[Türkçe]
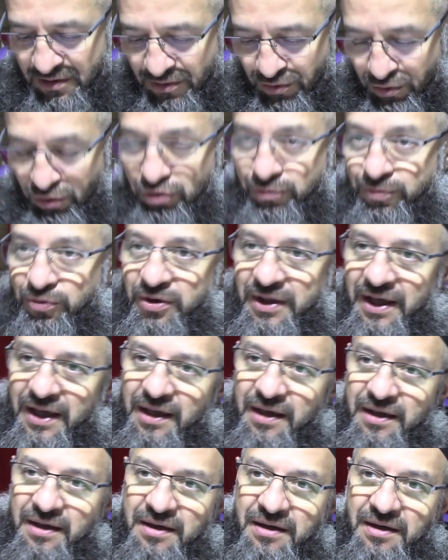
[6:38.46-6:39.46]

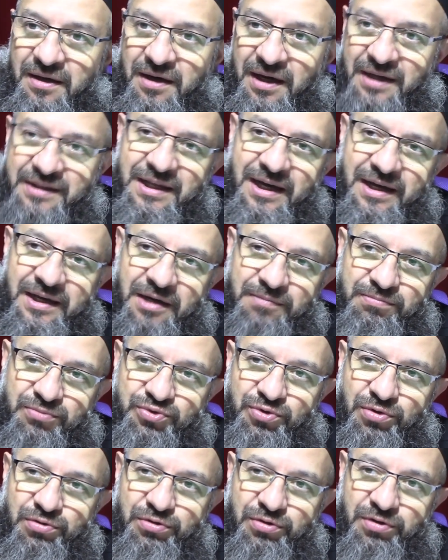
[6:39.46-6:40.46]
hükmünde hata
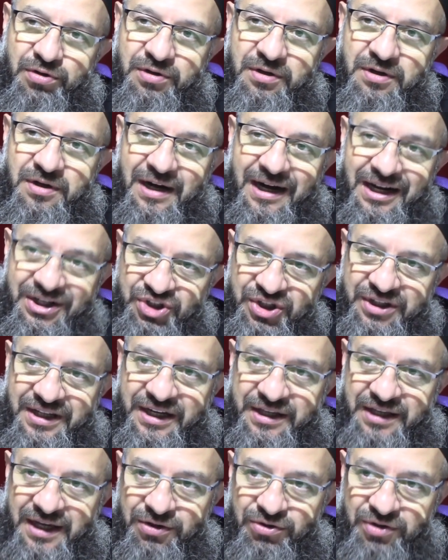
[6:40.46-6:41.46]
yapmış oluyor. Acı
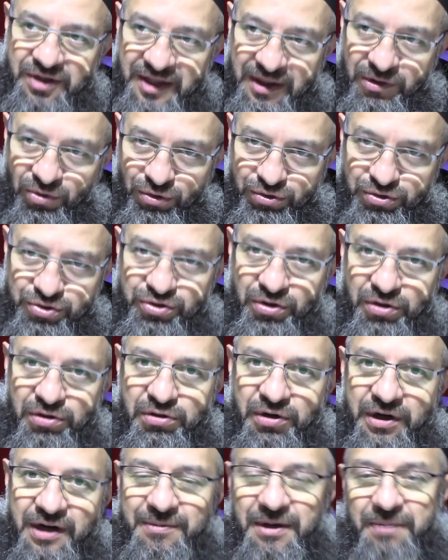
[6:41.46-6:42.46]
derken doğru
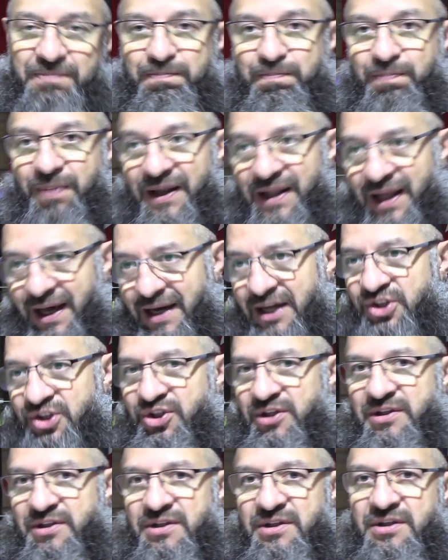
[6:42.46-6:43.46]
söylüyor ama bala
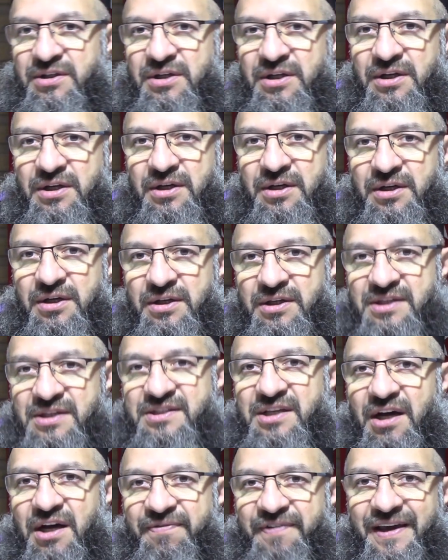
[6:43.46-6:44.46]
acılığı
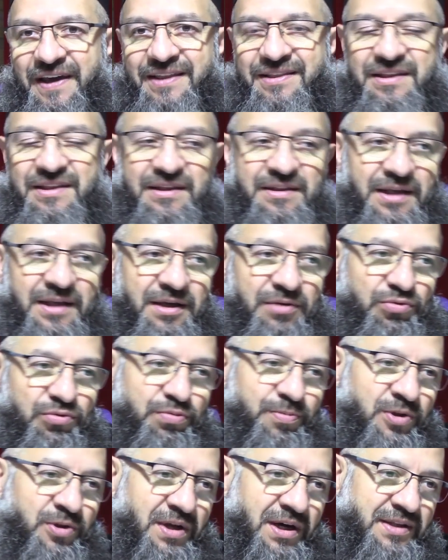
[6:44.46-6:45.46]
izafe ettiğinde
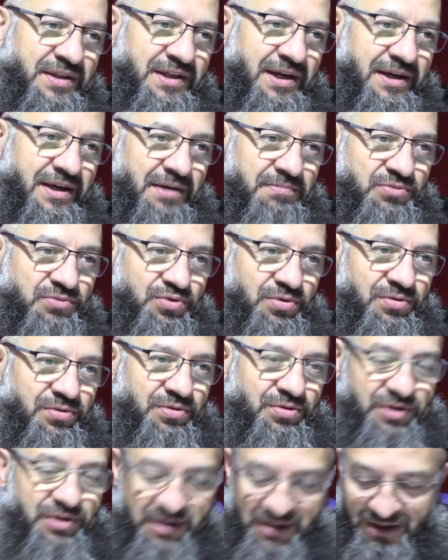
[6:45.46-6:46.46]
hükmünde hata yapmış
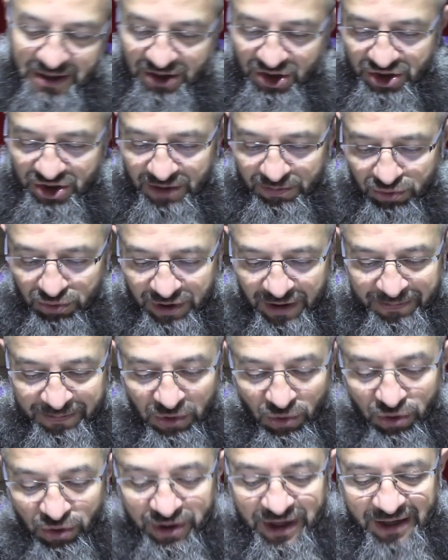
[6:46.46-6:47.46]
oluyor. İşte buradan
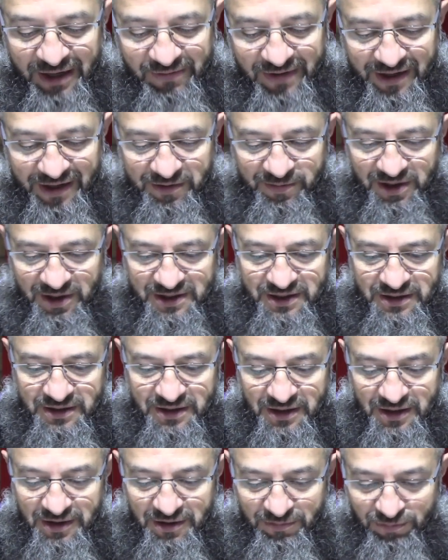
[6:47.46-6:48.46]
bir örnek verdi bakın.
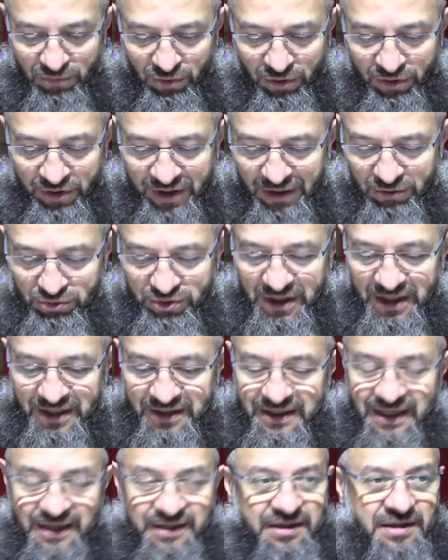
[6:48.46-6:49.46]
Bu örnek
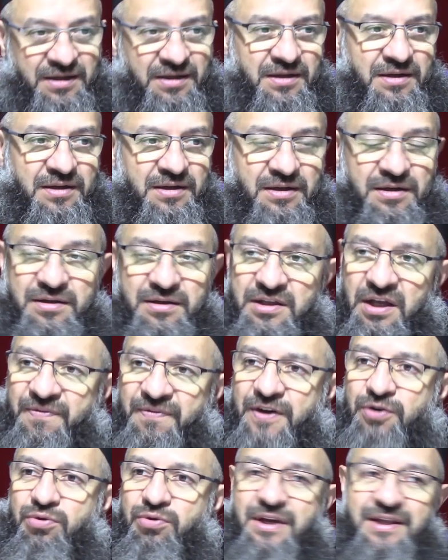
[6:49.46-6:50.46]
üzerinden
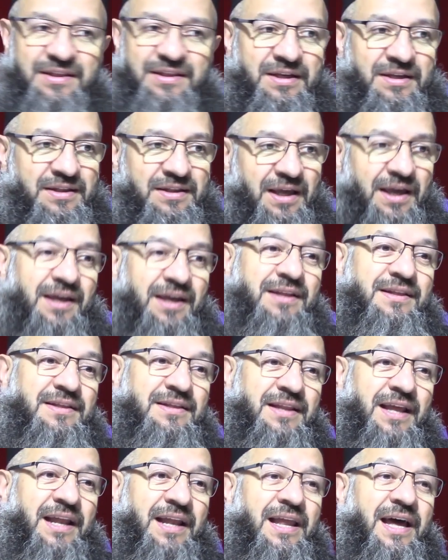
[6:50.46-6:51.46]
tefekkür ettiğinde
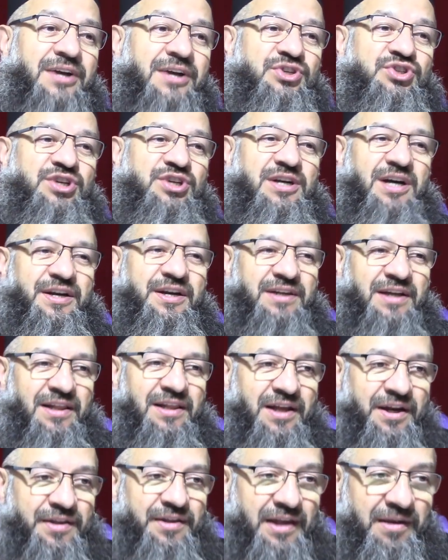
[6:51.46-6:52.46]
neler çıkar
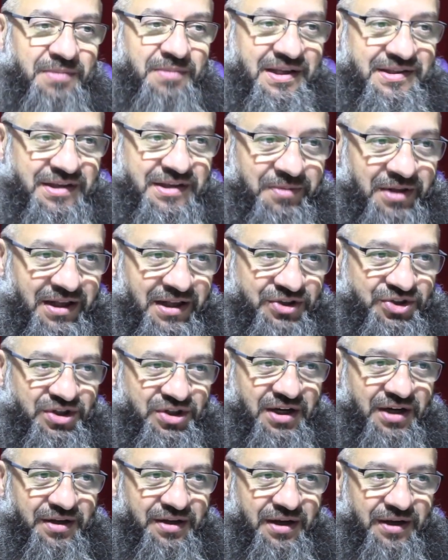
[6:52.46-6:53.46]
neler, ne malzemeler
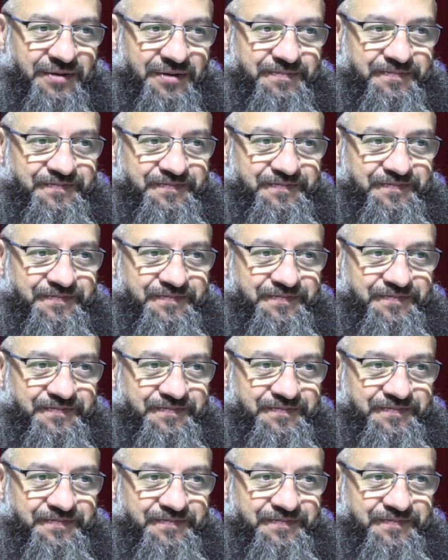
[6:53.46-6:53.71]
çıkar yani.